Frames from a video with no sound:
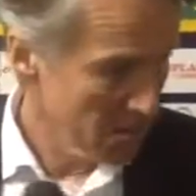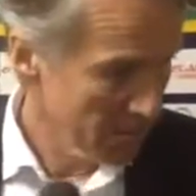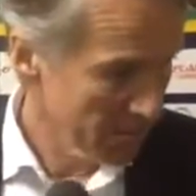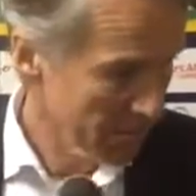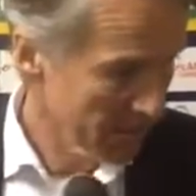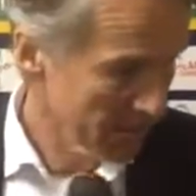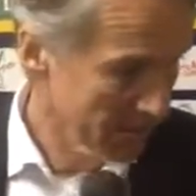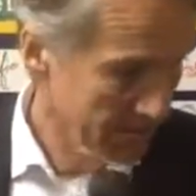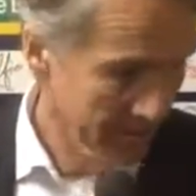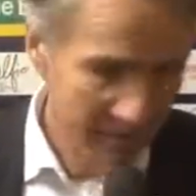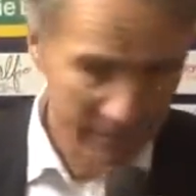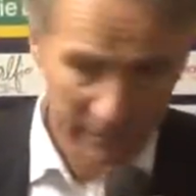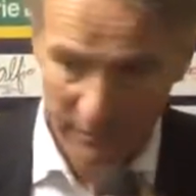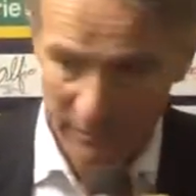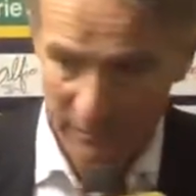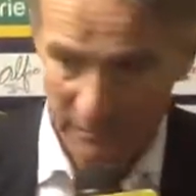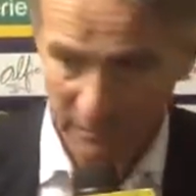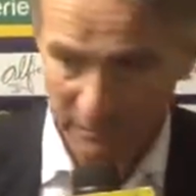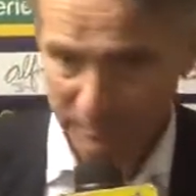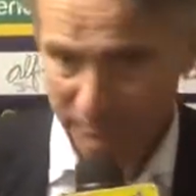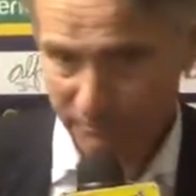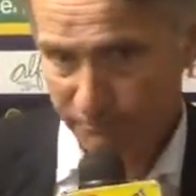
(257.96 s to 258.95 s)
ma vabbè
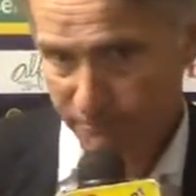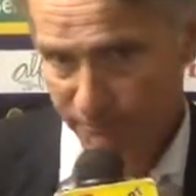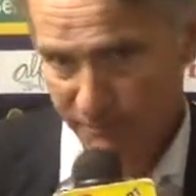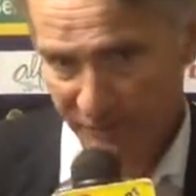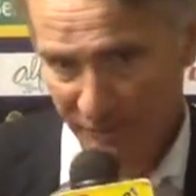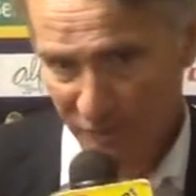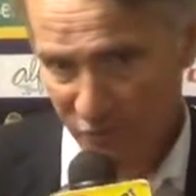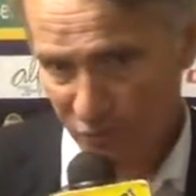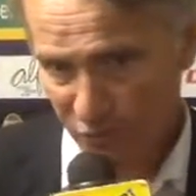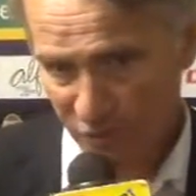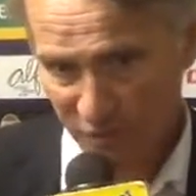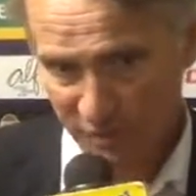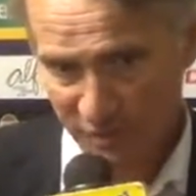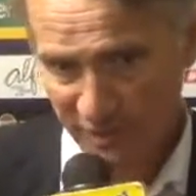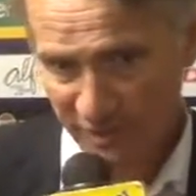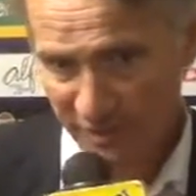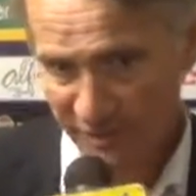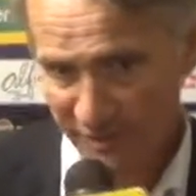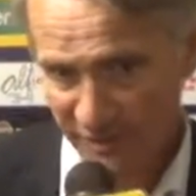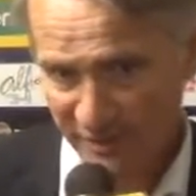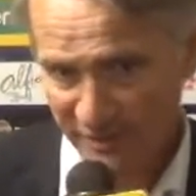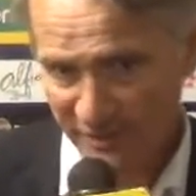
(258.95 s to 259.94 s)
io penso che
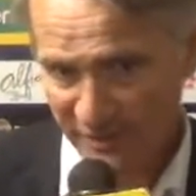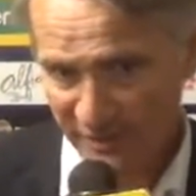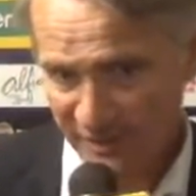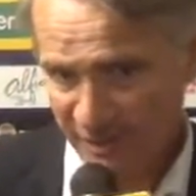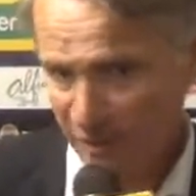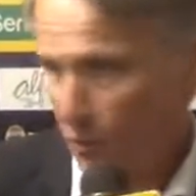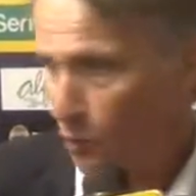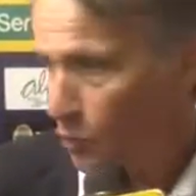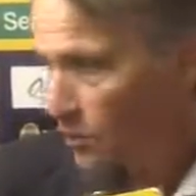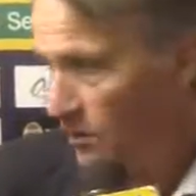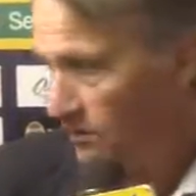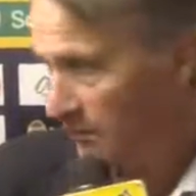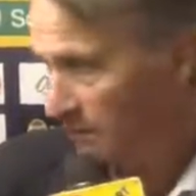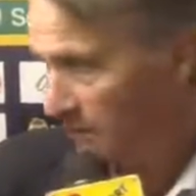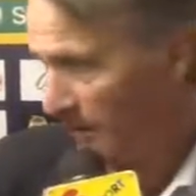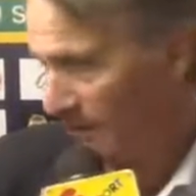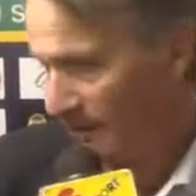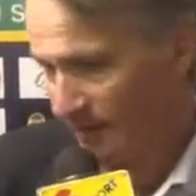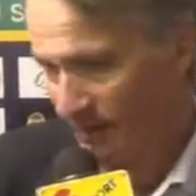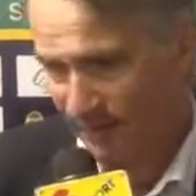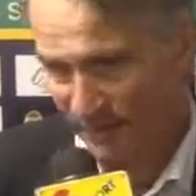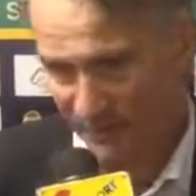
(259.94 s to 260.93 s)
stasera sia stata l'ultima
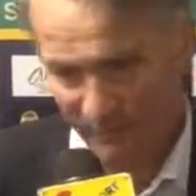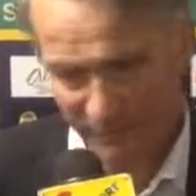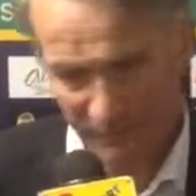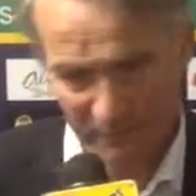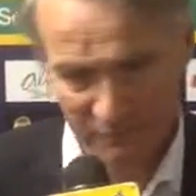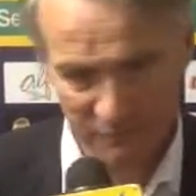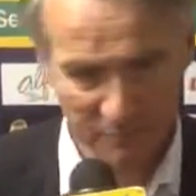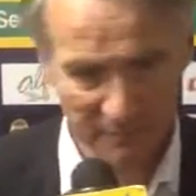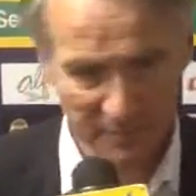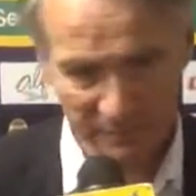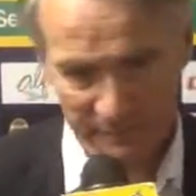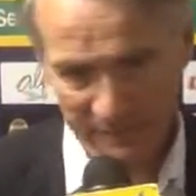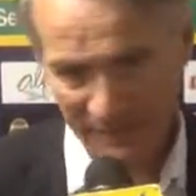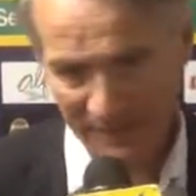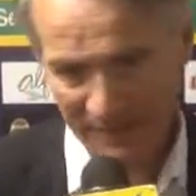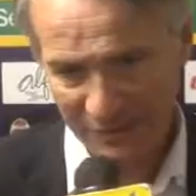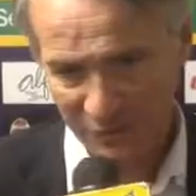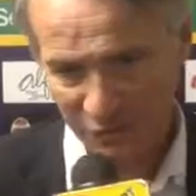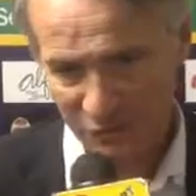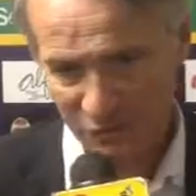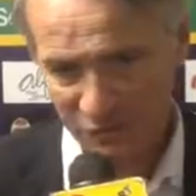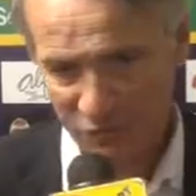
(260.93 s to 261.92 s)
partita io non ho mai
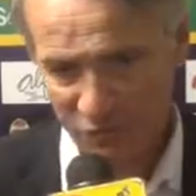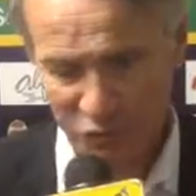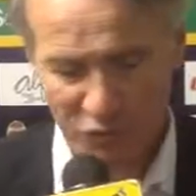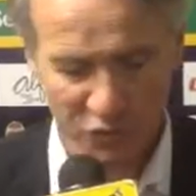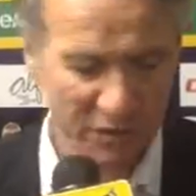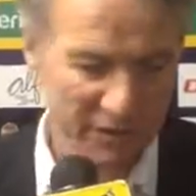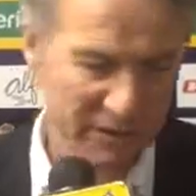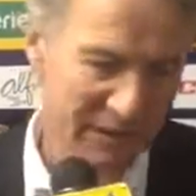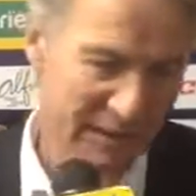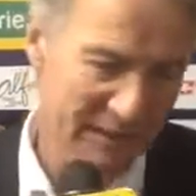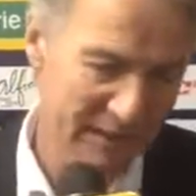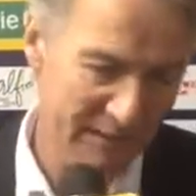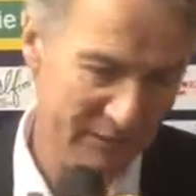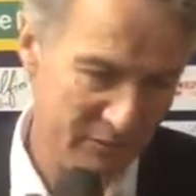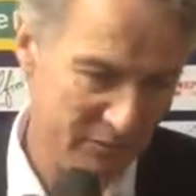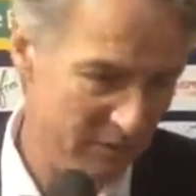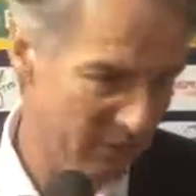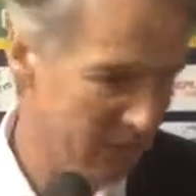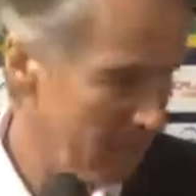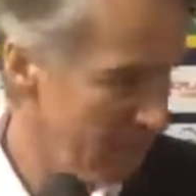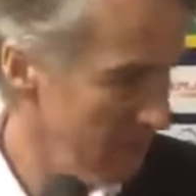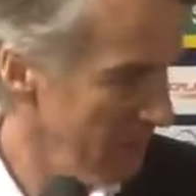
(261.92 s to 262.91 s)
parlato con la società
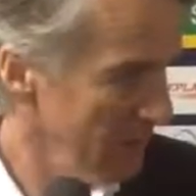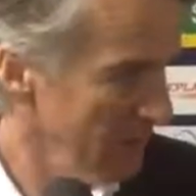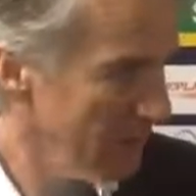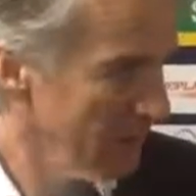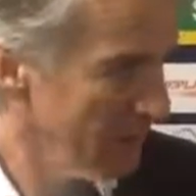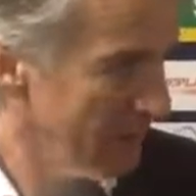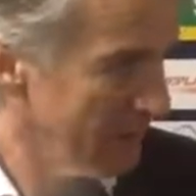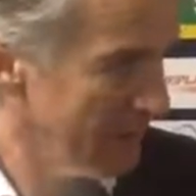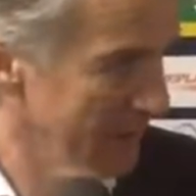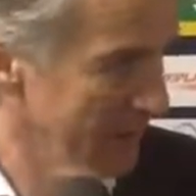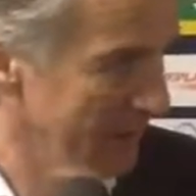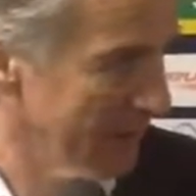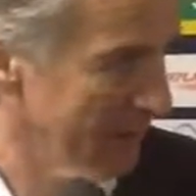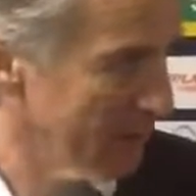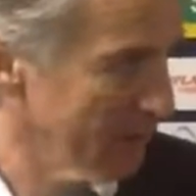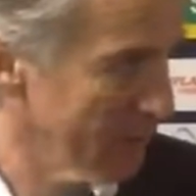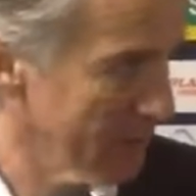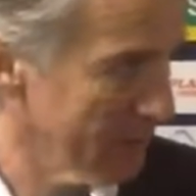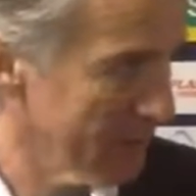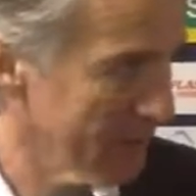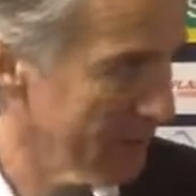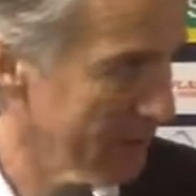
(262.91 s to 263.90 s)
adesso
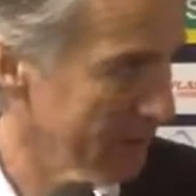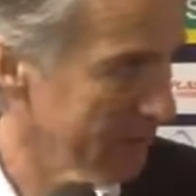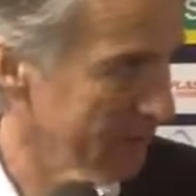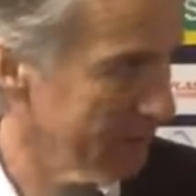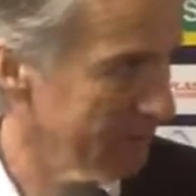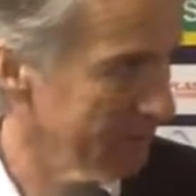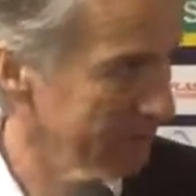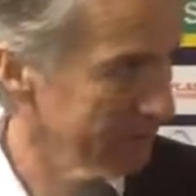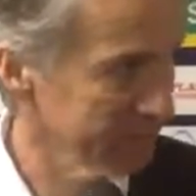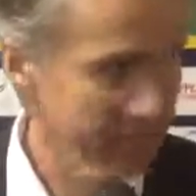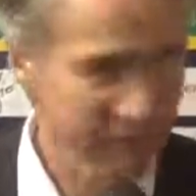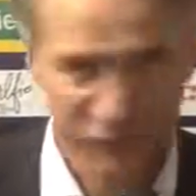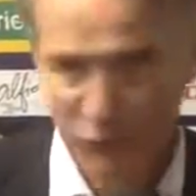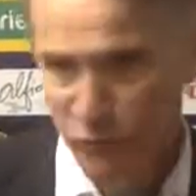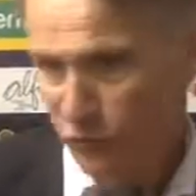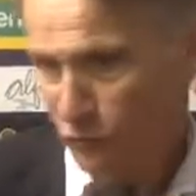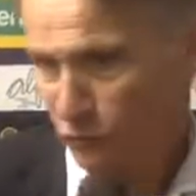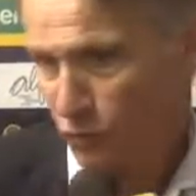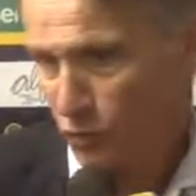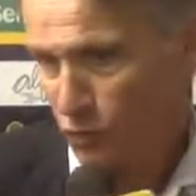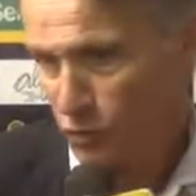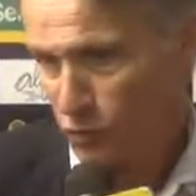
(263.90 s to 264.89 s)
vedremo ripeto
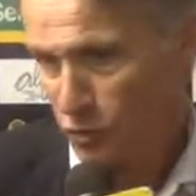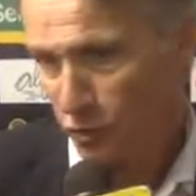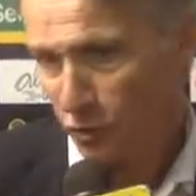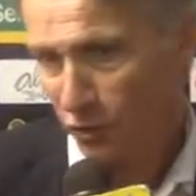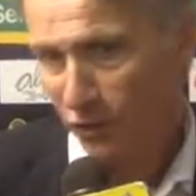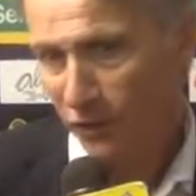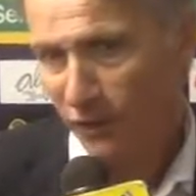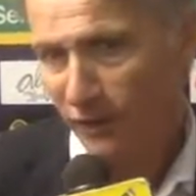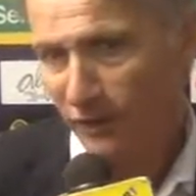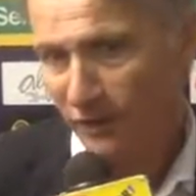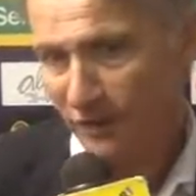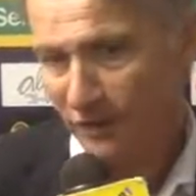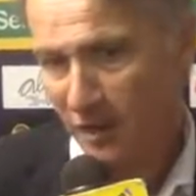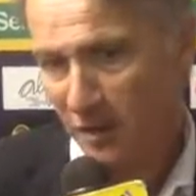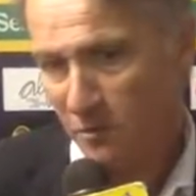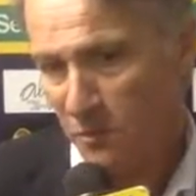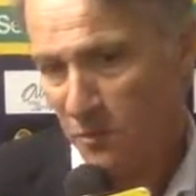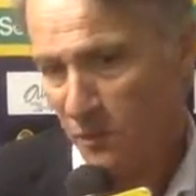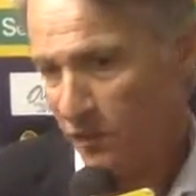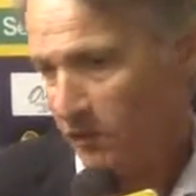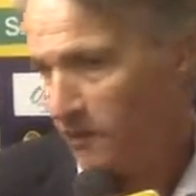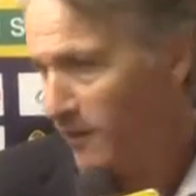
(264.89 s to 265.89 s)
due giorni e
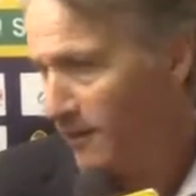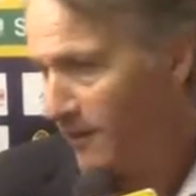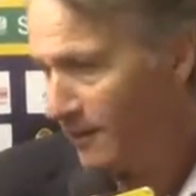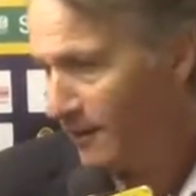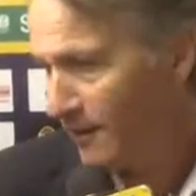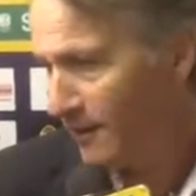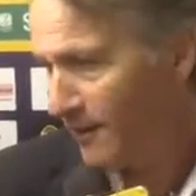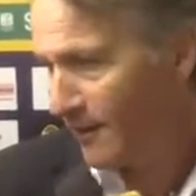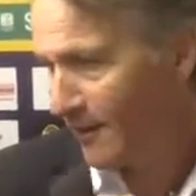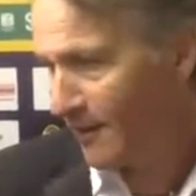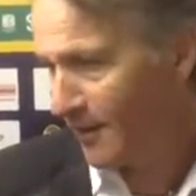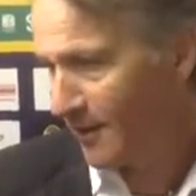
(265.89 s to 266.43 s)
poi...